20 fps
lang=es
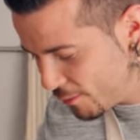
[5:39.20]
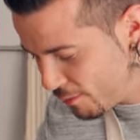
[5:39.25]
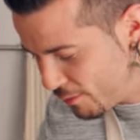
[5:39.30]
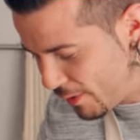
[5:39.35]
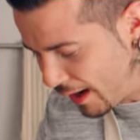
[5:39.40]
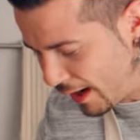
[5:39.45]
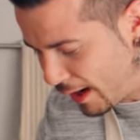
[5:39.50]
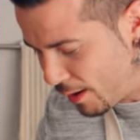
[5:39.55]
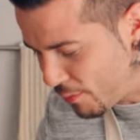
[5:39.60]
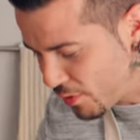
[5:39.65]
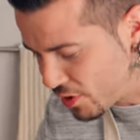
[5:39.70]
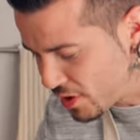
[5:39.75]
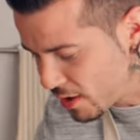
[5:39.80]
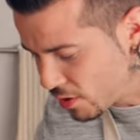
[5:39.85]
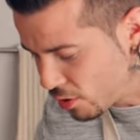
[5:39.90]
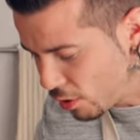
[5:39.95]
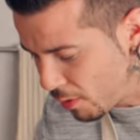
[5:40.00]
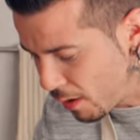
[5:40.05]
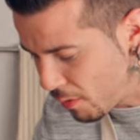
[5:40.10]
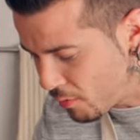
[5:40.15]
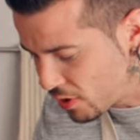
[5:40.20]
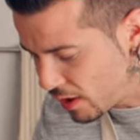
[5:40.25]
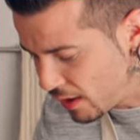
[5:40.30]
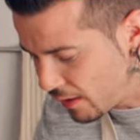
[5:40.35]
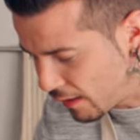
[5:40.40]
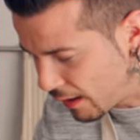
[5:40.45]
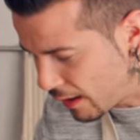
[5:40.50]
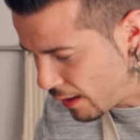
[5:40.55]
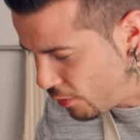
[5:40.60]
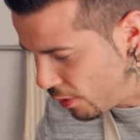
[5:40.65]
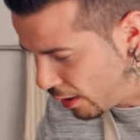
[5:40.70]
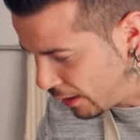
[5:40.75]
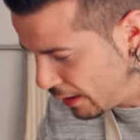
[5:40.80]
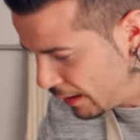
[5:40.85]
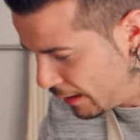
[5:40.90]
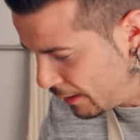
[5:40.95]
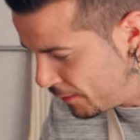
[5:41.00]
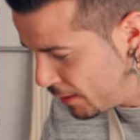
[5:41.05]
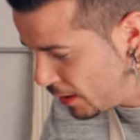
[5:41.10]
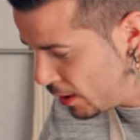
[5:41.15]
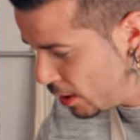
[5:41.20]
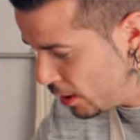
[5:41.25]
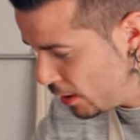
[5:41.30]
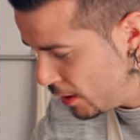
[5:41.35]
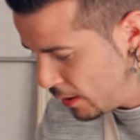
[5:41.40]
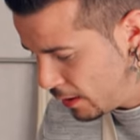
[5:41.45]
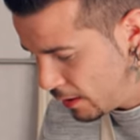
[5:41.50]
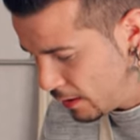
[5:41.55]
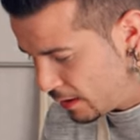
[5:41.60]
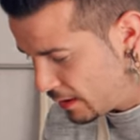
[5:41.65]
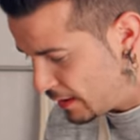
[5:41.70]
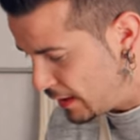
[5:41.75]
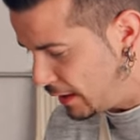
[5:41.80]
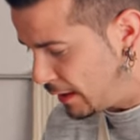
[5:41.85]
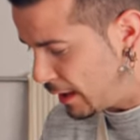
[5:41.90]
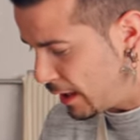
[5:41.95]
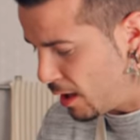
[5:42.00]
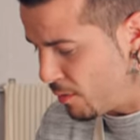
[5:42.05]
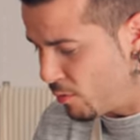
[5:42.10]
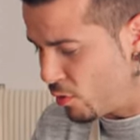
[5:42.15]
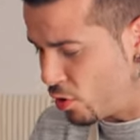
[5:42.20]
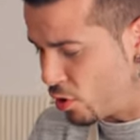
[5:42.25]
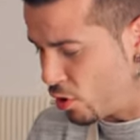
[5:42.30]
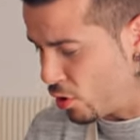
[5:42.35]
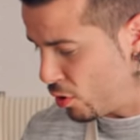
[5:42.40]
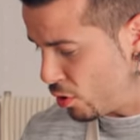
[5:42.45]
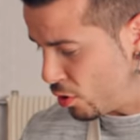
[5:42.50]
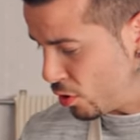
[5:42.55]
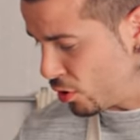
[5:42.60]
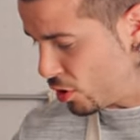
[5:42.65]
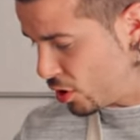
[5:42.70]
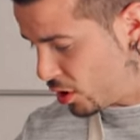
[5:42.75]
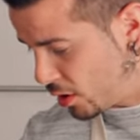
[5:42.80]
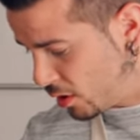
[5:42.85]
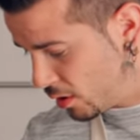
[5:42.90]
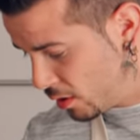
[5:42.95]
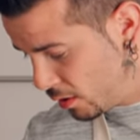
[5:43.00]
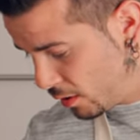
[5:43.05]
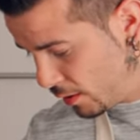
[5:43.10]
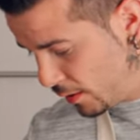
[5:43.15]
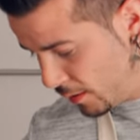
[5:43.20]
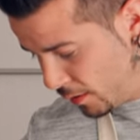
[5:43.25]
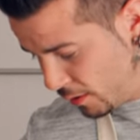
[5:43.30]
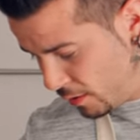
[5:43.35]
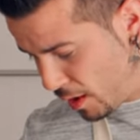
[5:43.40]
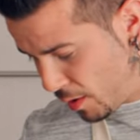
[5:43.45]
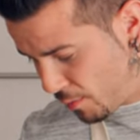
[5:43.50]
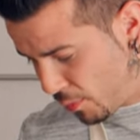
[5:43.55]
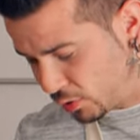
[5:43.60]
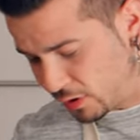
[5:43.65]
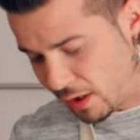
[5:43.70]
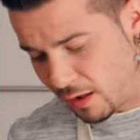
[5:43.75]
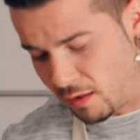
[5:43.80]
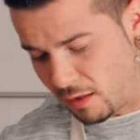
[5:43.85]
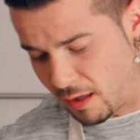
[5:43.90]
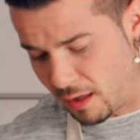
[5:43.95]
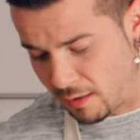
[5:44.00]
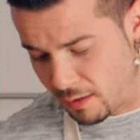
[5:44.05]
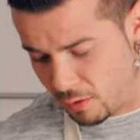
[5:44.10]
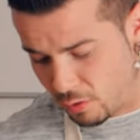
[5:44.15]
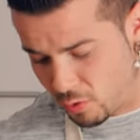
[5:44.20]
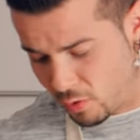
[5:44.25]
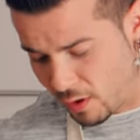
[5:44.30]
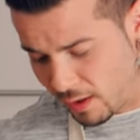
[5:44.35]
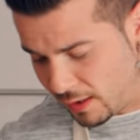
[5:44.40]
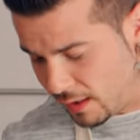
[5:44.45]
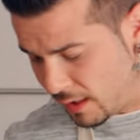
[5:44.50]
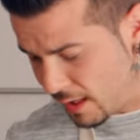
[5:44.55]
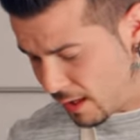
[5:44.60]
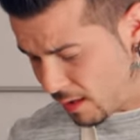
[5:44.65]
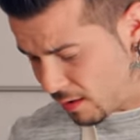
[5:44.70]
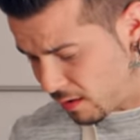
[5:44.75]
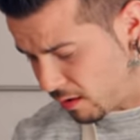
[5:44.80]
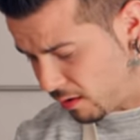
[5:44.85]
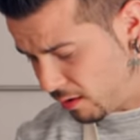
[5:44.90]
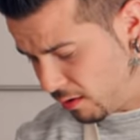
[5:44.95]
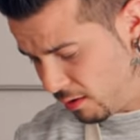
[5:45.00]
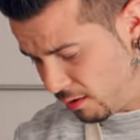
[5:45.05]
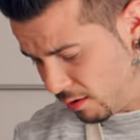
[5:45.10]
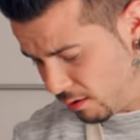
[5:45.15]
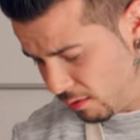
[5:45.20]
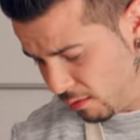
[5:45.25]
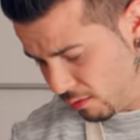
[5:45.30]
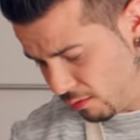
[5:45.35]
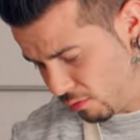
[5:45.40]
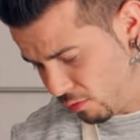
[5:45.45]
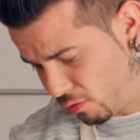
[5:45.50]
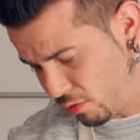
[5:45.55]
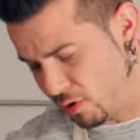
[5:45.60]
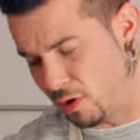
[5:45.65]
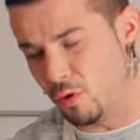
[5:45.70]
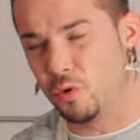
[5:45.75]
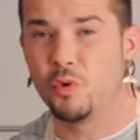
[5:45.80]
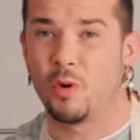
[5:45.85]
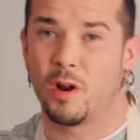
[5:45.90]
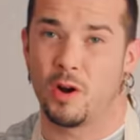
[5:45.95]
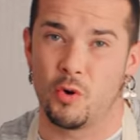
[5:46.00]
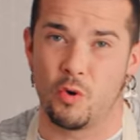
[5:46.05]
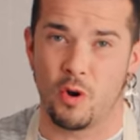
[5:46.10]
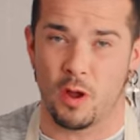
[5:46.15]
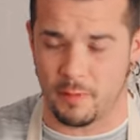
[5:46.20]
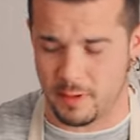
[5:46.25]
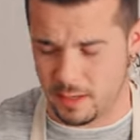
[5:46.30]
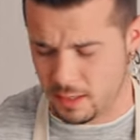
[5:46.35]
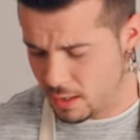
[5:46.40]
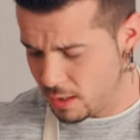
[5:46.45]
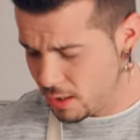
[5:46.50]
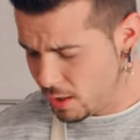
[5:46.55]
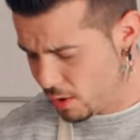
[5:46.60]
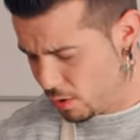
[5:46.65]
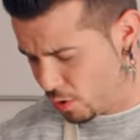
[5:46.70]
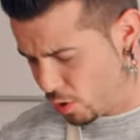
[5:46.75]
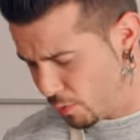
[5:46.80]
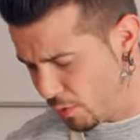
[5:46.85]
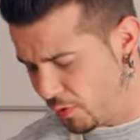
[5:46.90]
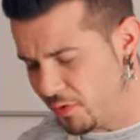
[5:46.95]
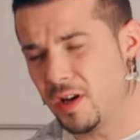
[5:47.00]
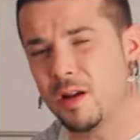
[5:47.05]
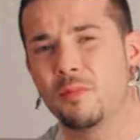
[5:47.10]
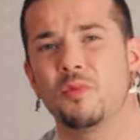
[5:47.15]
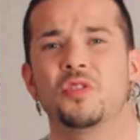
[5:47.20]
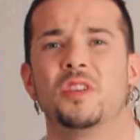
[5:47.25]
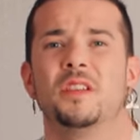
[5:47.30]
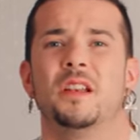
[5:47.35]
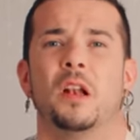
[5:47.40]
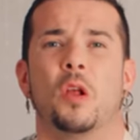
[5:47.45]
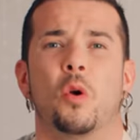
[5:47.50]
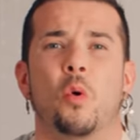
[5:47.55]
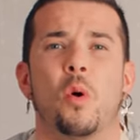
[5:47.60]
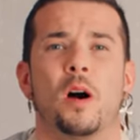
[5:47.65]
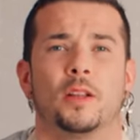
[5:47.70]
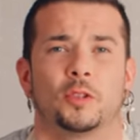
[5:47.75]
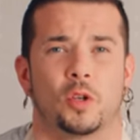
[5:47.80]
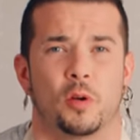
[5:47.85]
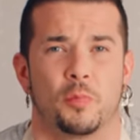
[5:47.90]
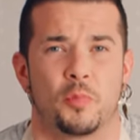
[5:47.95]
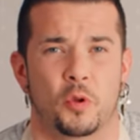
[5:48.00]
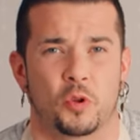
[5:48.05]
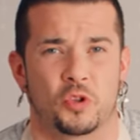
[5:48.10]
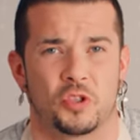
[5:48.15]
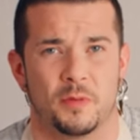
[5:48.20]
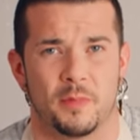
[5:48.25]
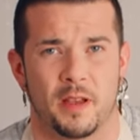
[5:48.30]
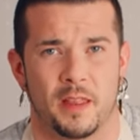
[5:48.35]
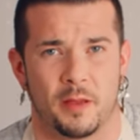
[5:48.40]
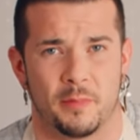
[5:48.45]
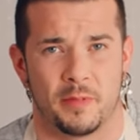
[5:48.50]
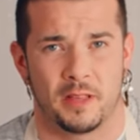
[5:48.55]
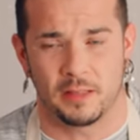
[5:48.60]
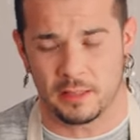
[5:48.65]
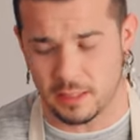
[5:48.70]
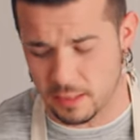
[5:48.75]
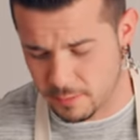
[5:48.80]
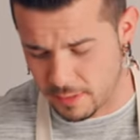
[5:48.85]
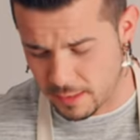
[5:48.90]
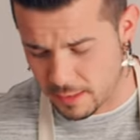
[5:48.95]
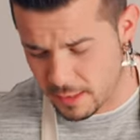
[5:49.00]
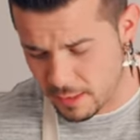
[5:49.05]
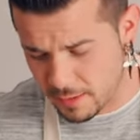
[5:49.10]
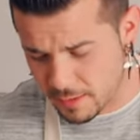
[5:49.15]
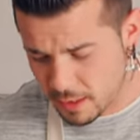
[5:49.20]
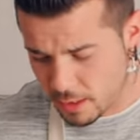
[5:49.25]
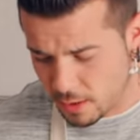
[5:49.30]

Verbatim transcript: Venga, pues esto lo vamos a ir dejando aquí. Si tenemos de potencia del 1 al 10 o del 1 al 9, lo pondríamos en el 4 aproximadamente, ¿vale?